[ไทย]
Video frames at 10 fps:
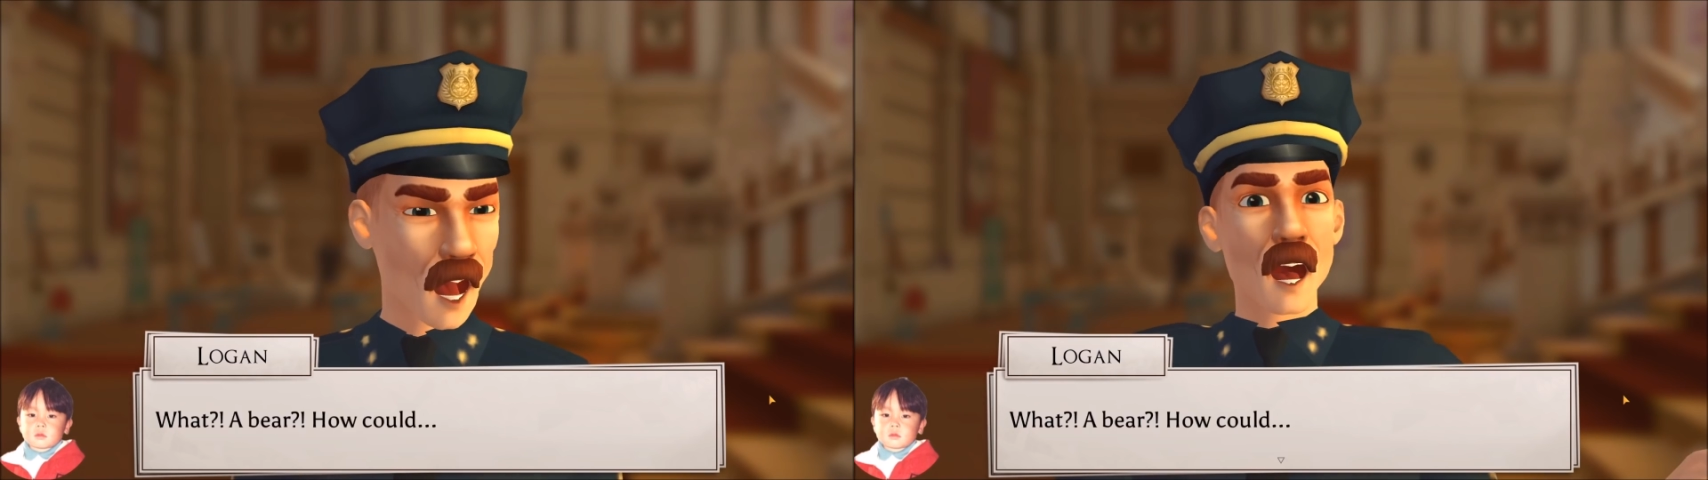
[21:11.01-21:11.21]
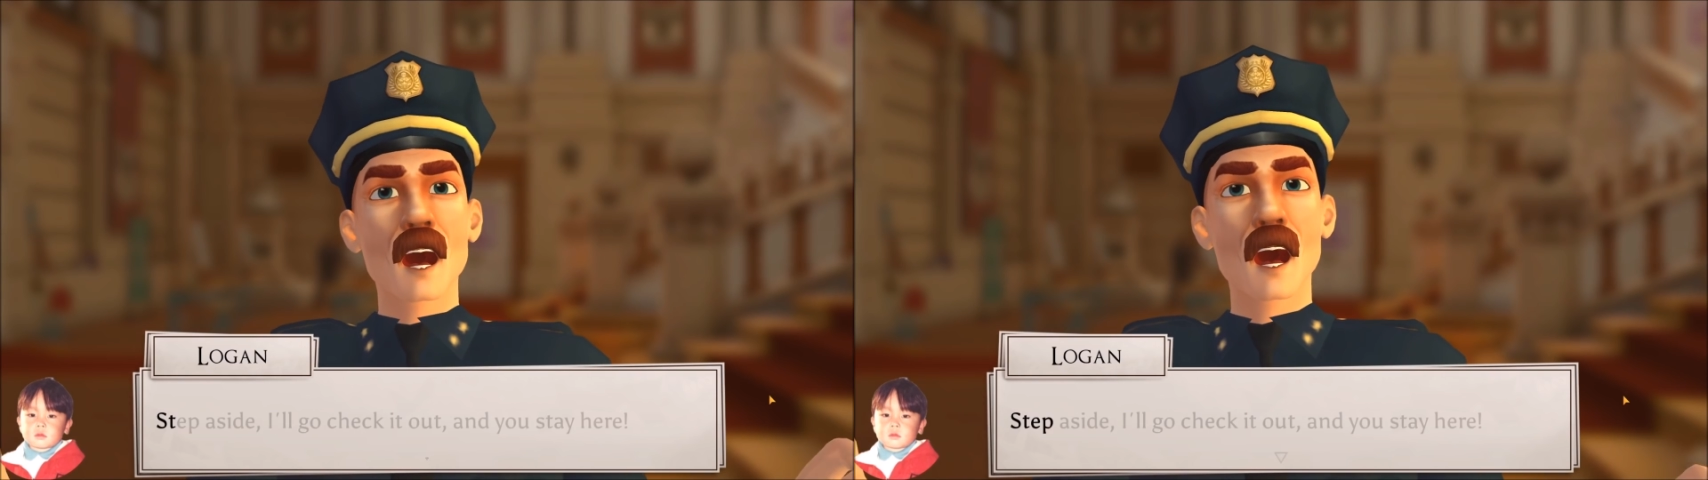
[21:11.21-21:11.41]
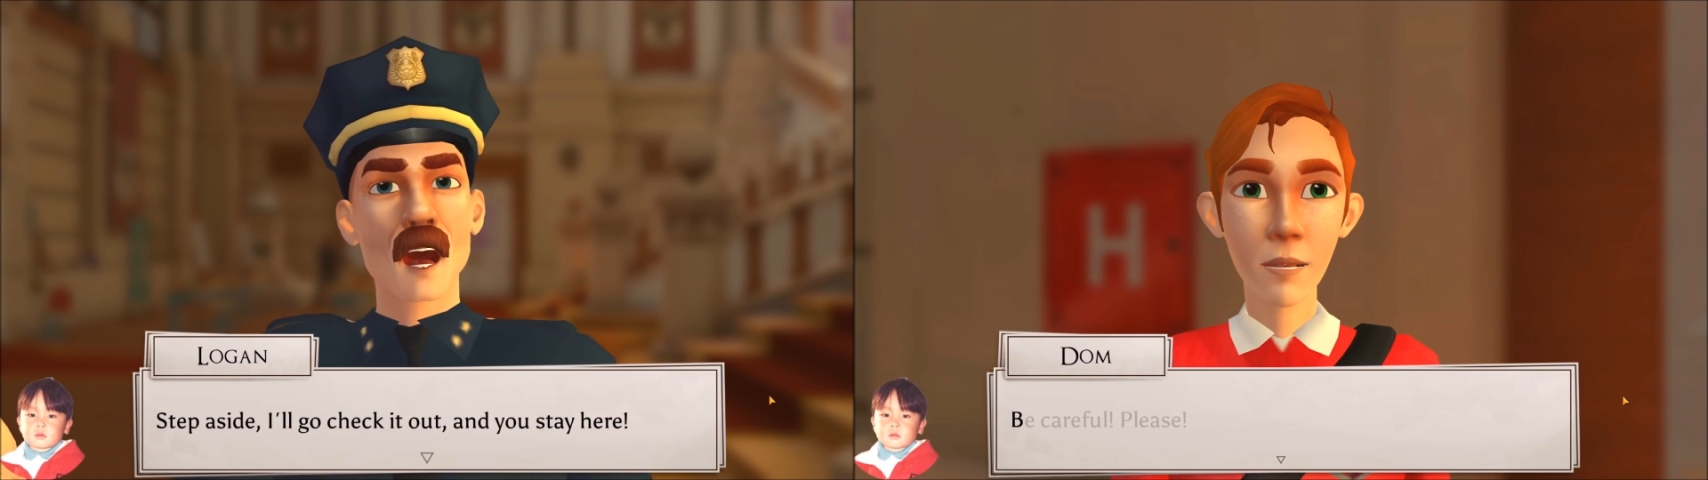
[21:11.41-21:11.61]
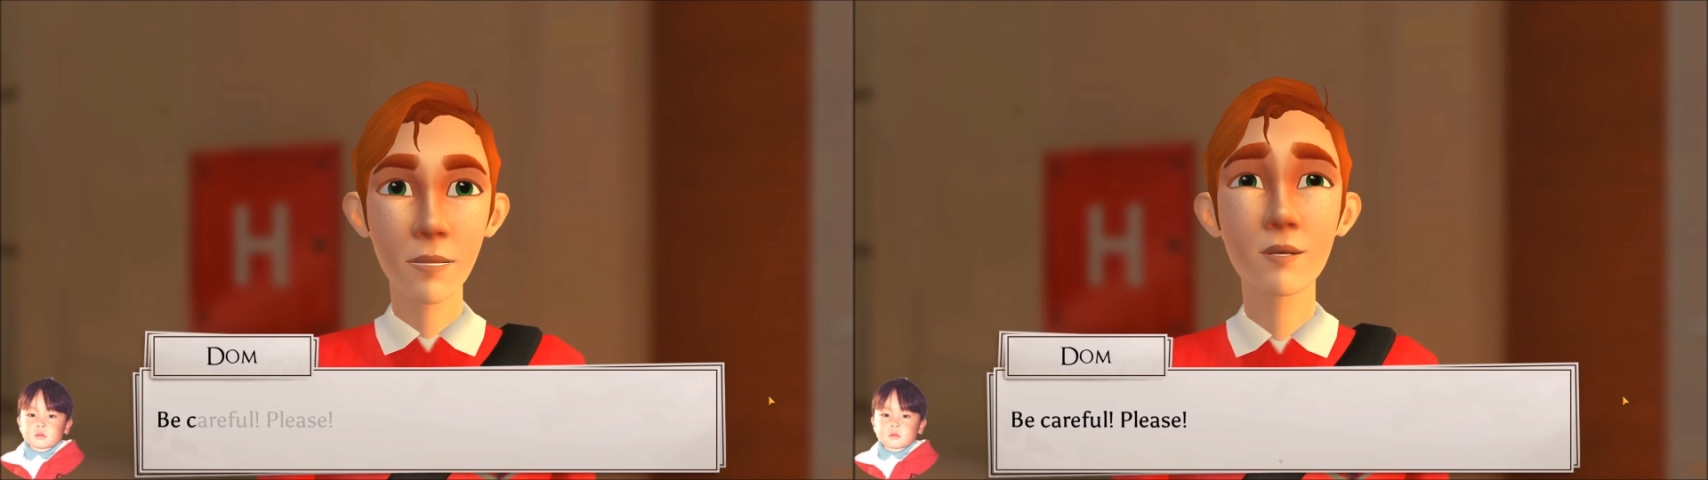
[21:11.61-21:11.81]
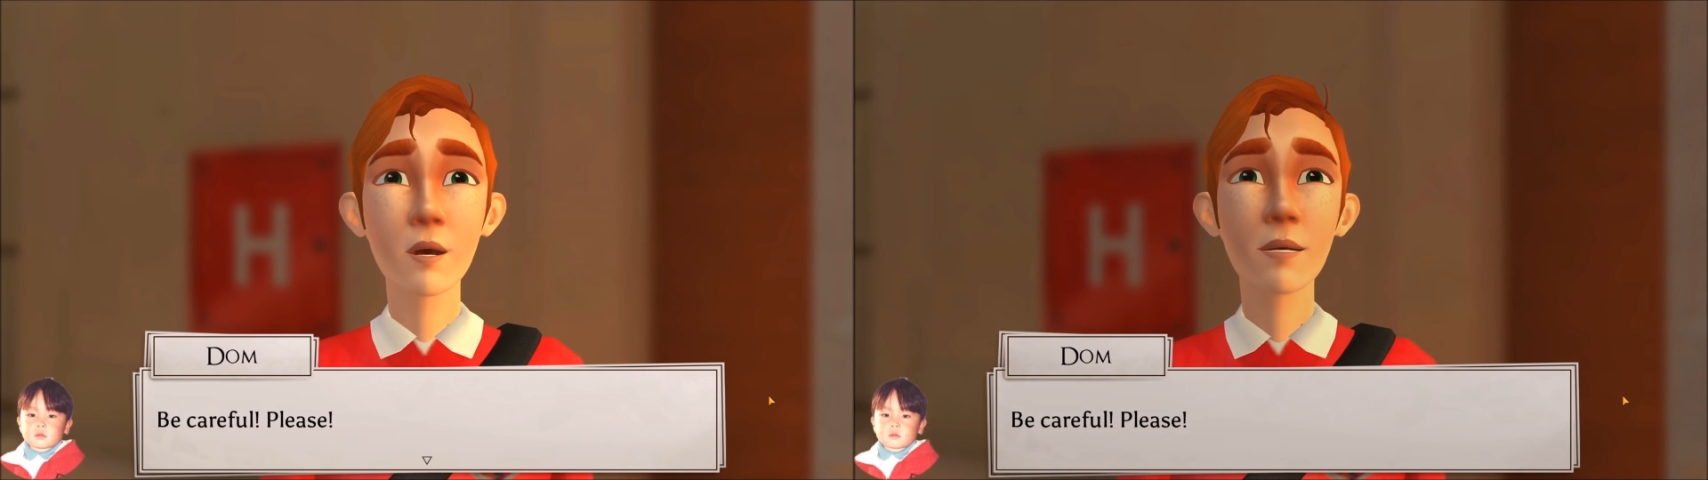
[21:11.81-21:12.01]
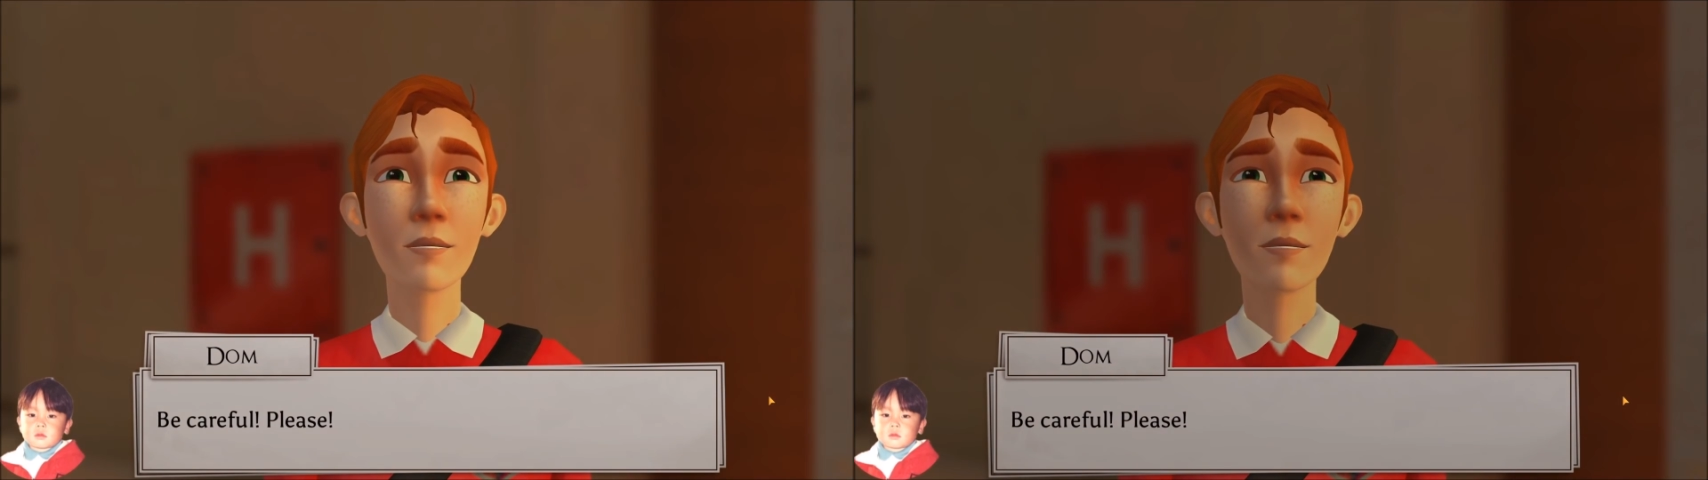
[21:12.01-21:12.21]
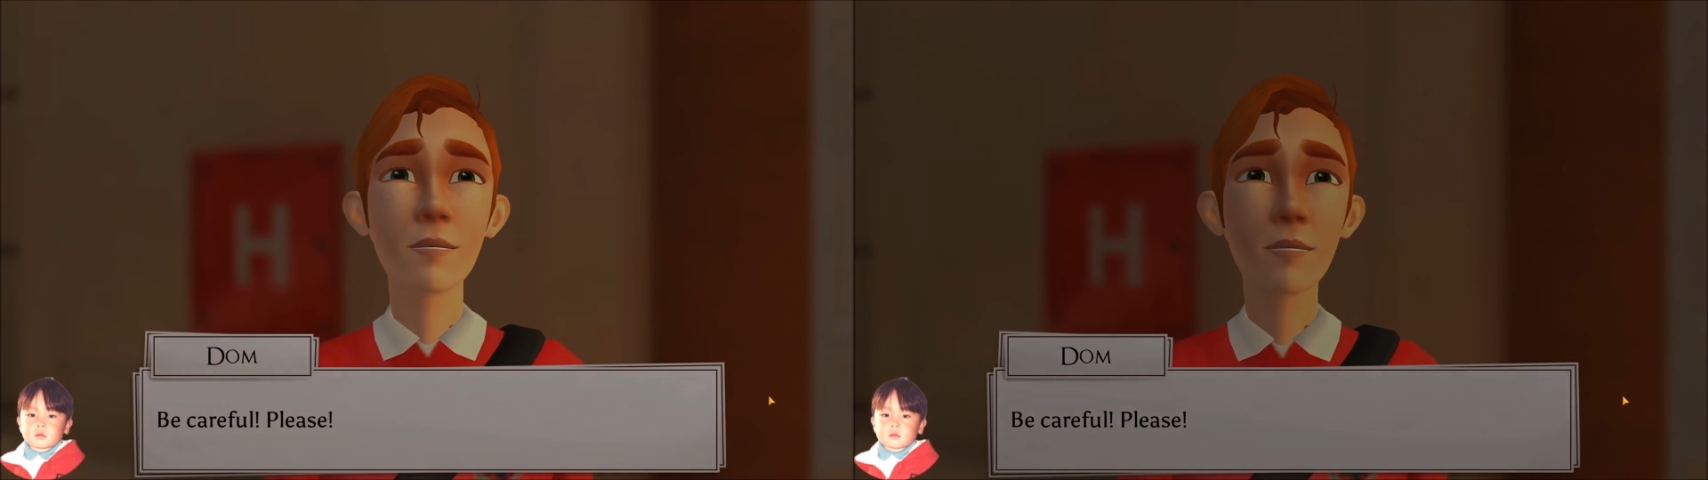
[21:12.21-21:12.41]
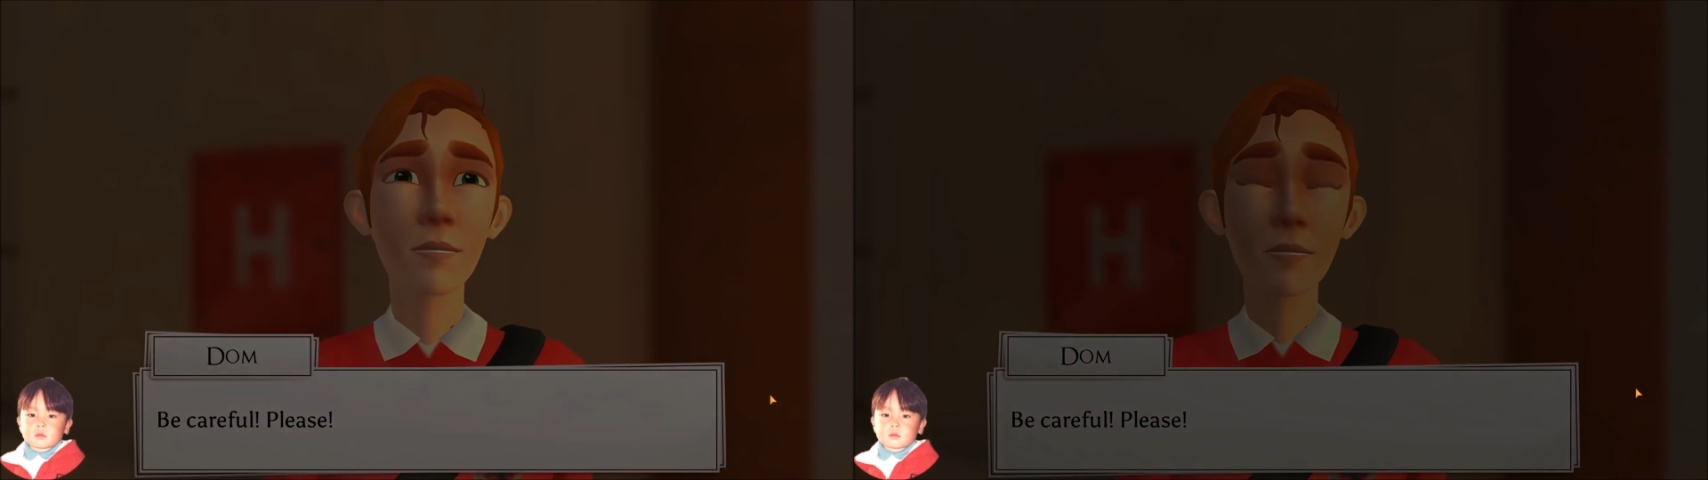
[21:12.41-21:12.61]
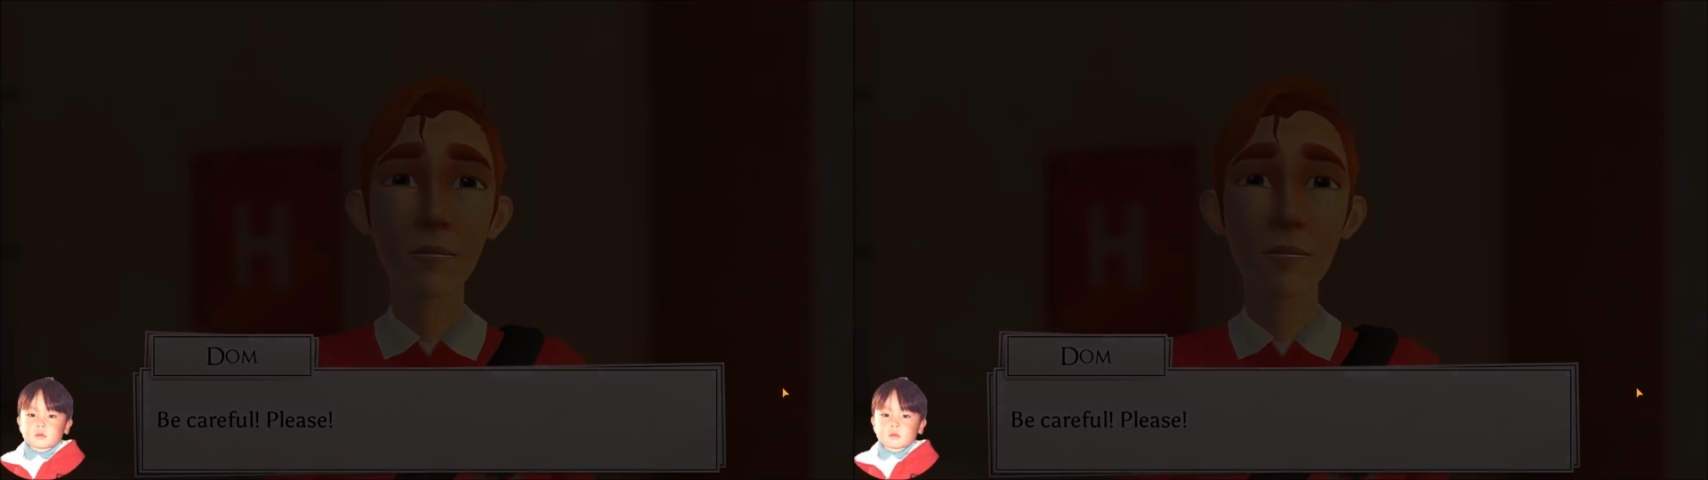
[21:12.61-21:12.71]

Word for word: ตำรวจก็ถามว่าเกิดอะไรขึ้นพว